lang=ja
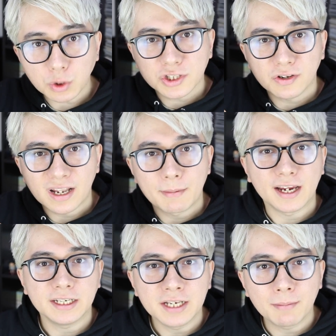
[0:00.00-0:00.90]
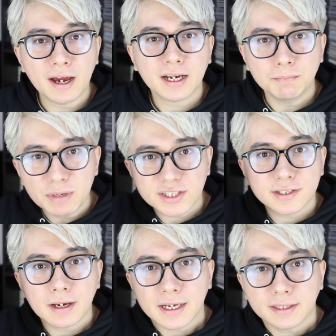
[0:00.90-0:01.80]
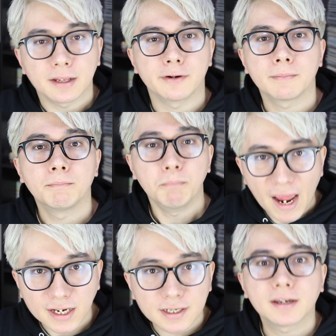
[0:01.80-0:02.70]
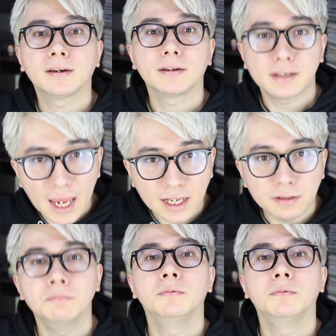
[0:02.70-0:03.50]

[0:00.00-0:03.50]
つの名前に名前が3つ入ってる。Mac、k